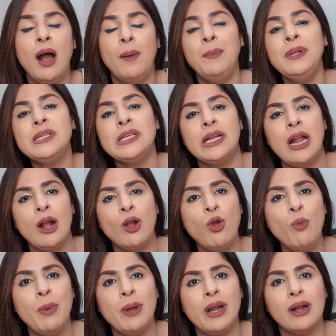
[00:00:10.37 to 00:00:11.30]
अपनी
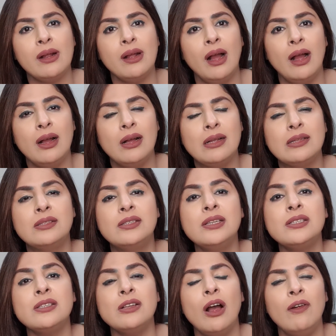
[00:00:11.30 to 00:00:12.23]
सराखों पर रखा
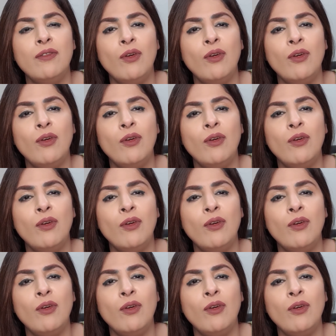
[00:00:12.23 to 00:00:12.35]
जिस